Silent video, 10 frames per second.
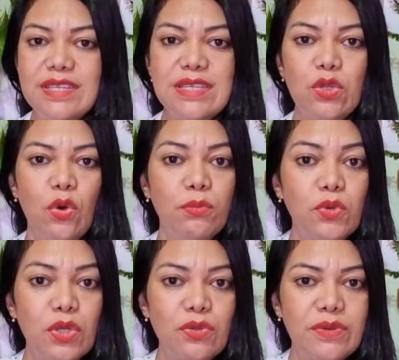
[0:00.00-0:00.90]
ensinou
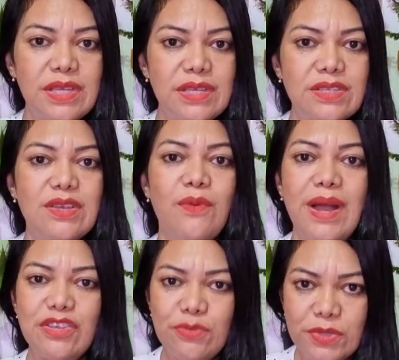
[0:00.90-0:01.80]
muito isso e eu
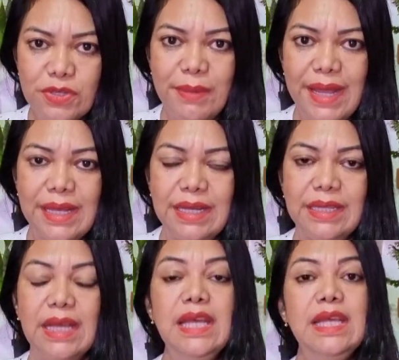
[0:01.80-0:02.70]
acho muito
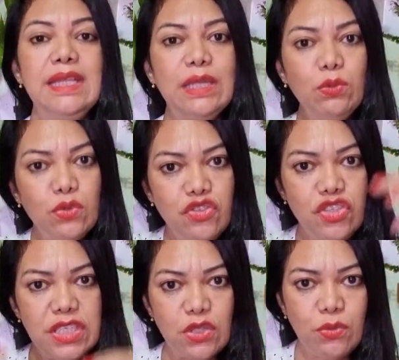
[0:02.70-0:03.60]
bacana. Então, no
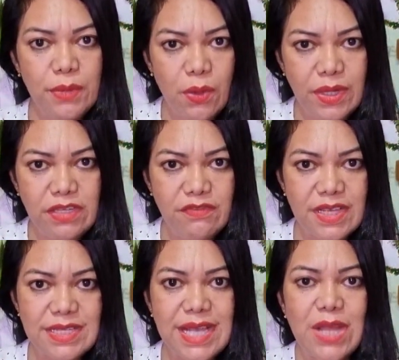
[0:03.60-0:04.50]
dia do meu
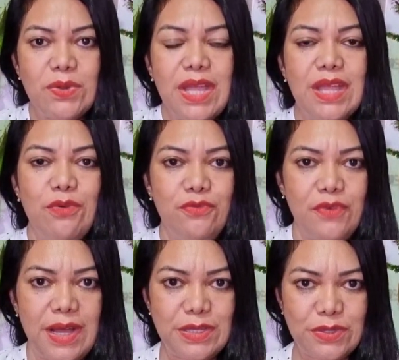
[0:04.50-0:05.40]
aniversário, o que, que eu
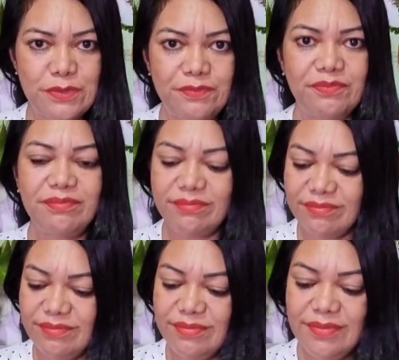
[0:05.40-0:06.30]
faço?
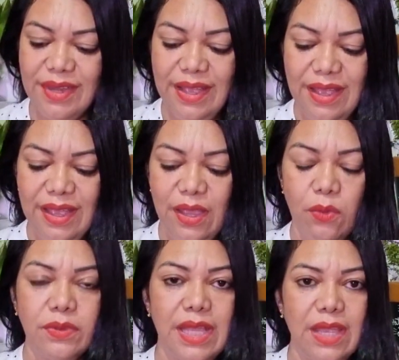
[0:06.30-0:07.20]

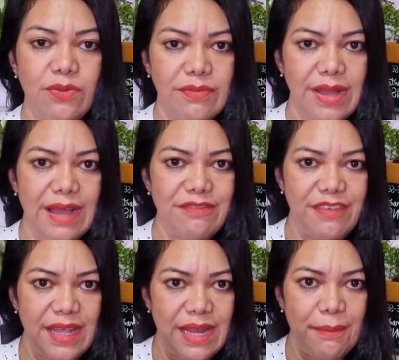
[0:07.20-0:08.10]
eu tenho a
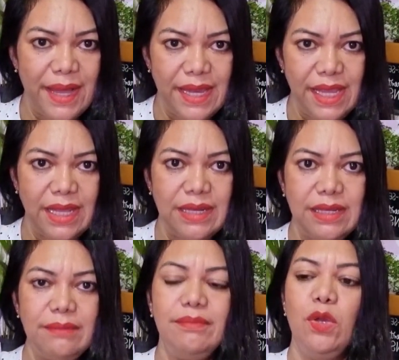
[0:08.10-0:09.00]
vela
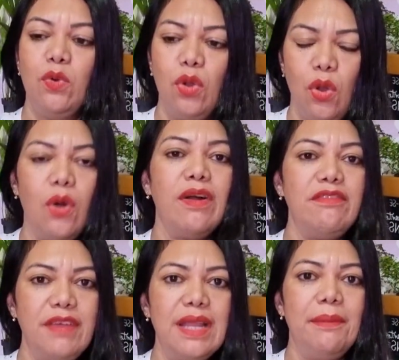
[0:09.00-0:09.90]
amarela, eu coloco a
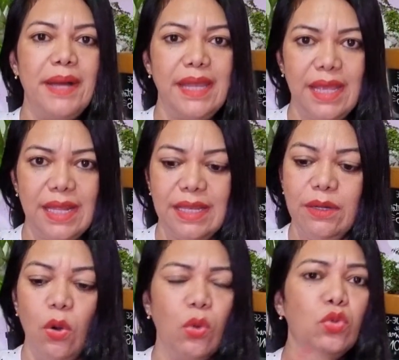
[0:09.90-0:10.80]
vela
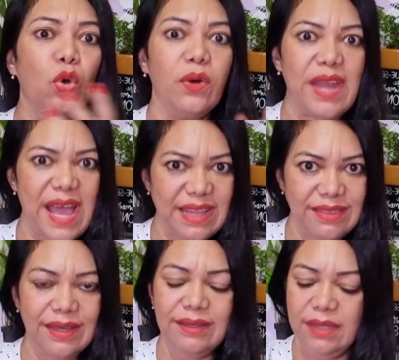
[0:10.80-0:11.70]
amarela ou
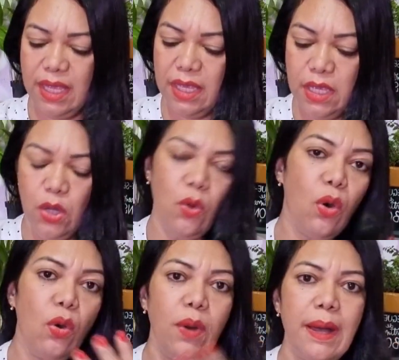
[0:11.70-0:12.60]
dourada, né?
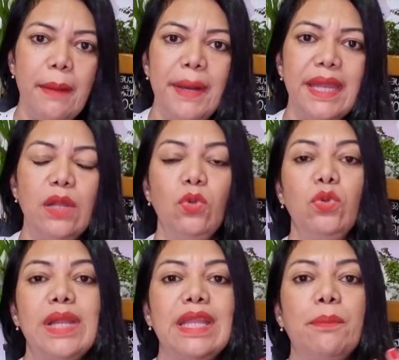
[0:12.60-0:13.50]
Ou é amarela ou
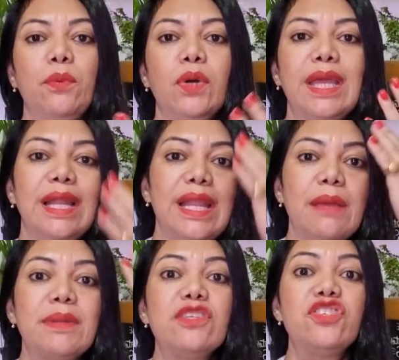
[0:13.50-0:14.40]
dourada, porque
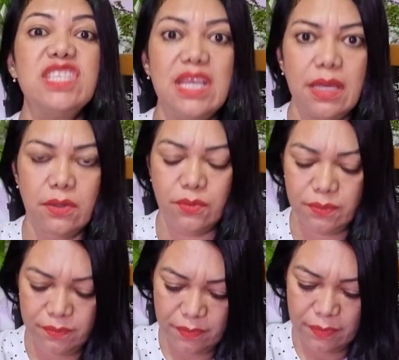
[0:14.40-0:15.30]
lembra dinheiro.
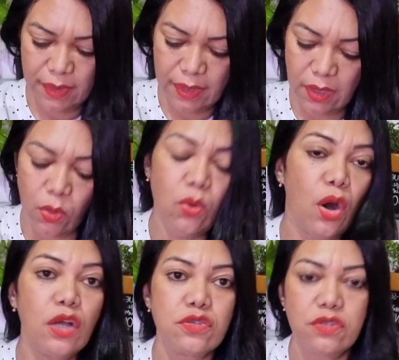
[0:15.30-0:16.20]
Né? Eu
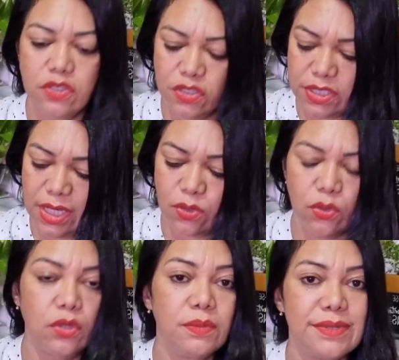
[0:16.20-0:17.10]
gosto de dinheiro,
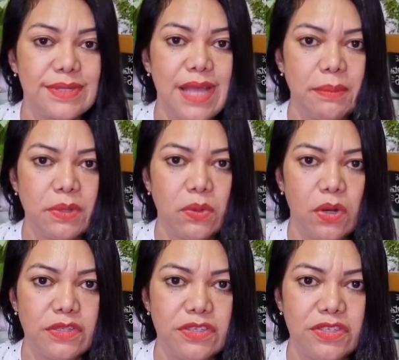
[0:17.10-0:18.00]
todo mundo sabe que eu
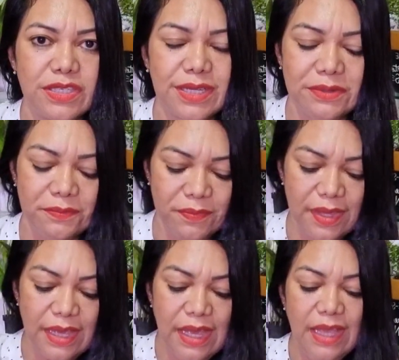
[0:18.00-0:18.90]
gosto de dinheiro.
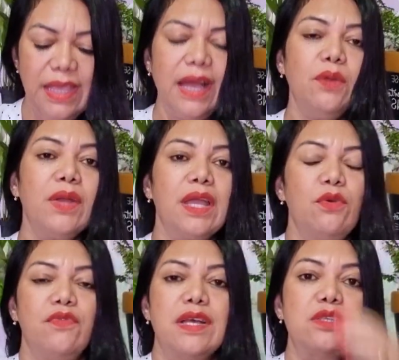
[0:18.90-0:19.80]
E aí o que, que
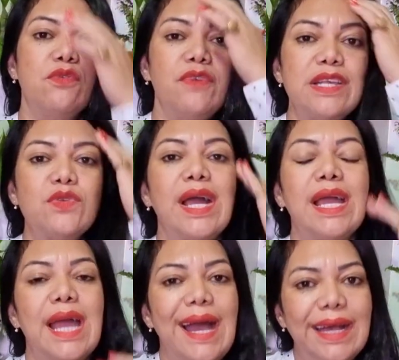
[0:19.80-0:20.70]
eu faço? Eu faço a
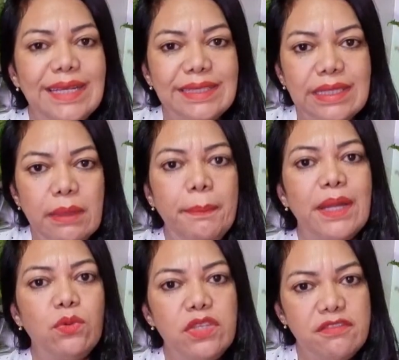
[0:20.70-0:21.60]
carta
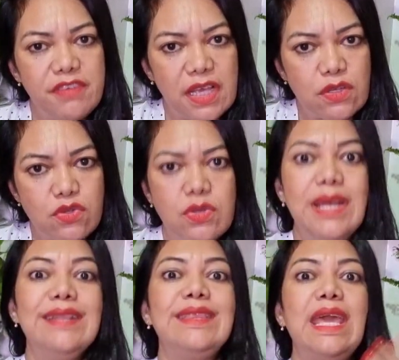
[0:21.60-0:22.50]
para o universo.
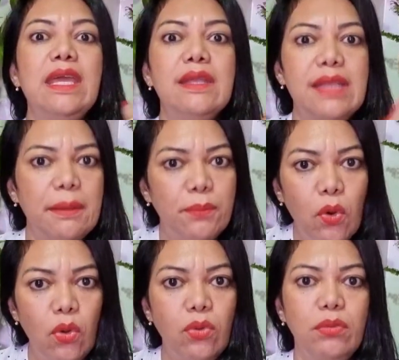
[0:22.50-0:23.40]
Tem que ter
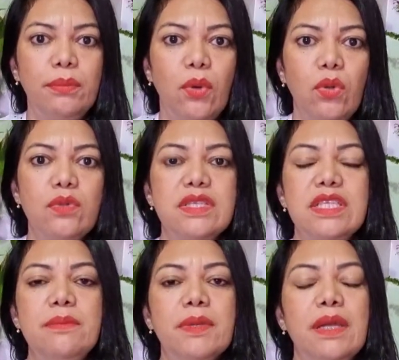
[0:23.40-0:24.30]
bolo, bolo
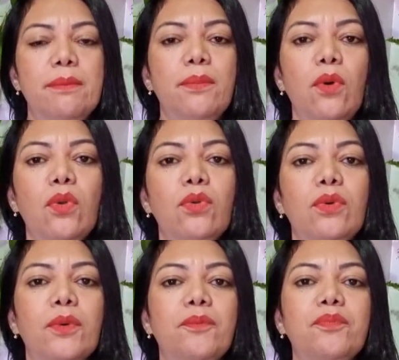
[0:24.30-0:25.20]
sim, porque
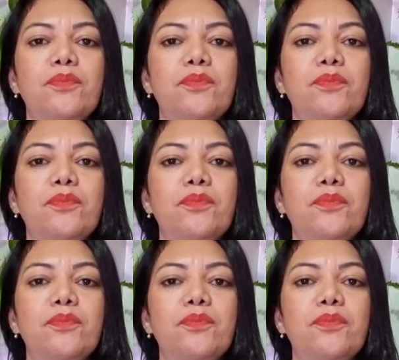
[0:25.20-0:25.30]
bolo